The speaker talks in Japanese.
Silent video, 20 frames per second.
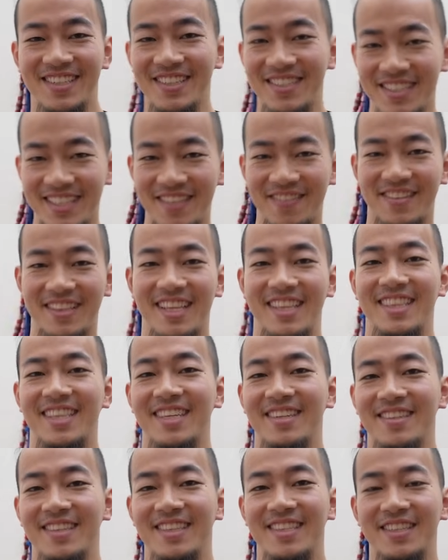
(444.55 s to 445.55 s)
そいつでも立って
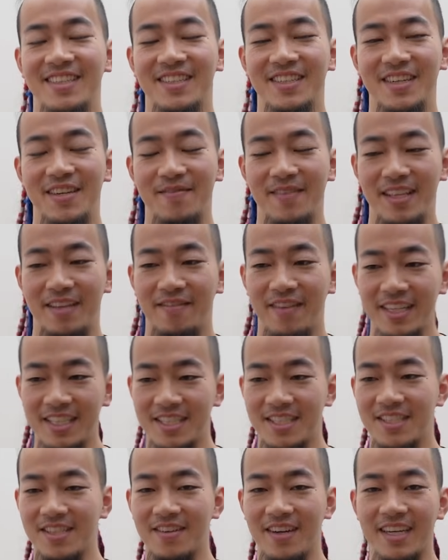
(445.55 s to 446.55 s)
るっていうまだ
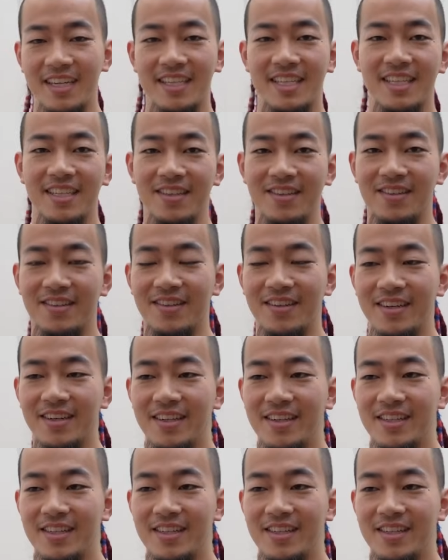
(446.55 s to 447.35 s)
マッチョありきの